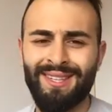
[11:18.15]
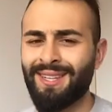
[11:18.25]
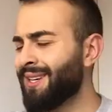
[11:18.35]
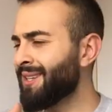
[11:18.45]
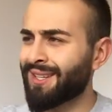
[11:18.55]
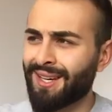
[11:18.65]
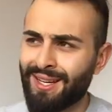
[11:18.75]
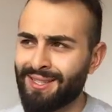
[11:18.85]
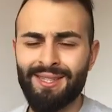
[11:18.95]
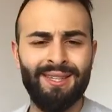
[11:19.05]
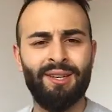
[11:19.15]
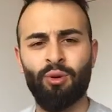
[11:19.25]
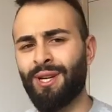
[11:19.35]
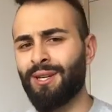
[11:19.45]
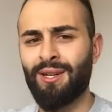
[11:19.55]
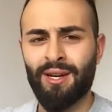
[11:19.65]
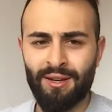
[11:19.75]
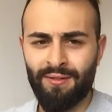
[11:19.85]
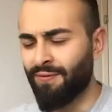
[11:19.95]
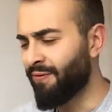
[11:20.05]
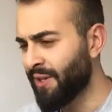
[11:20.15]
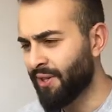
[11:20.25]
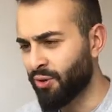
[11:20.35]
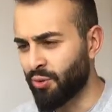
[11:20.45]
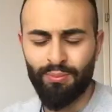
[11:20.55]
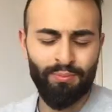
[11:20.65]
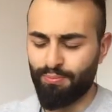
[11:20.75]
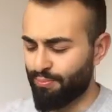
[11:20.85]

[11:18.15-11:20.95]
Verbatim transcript: Jede Reise, jede unendlich lange Wanderung